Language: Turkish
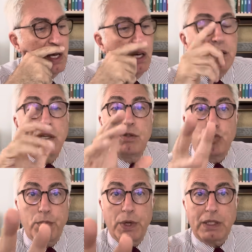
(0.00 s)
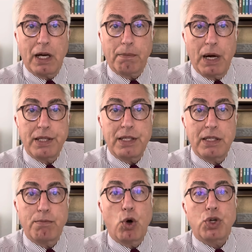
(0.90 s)
e, Cumhuriyet Halk
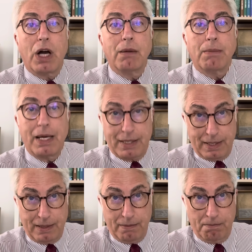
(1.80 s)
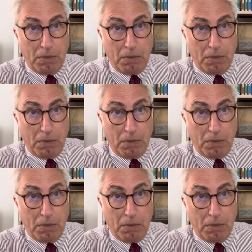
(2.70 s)
Partisi boş kalmaz.